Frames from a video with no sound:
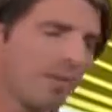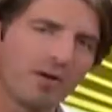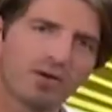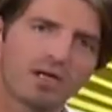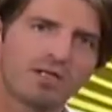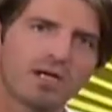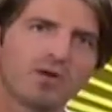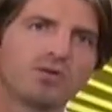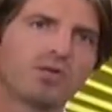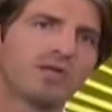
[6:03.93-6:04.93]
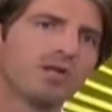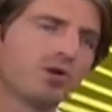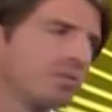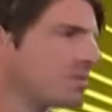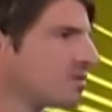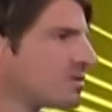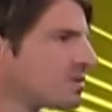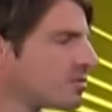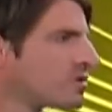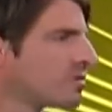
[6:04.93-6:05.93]
la mayor cantidad de contenido y pues en eso
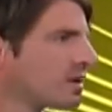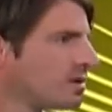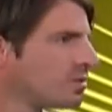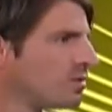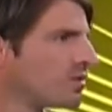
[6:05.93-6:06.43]
estamos trabajando.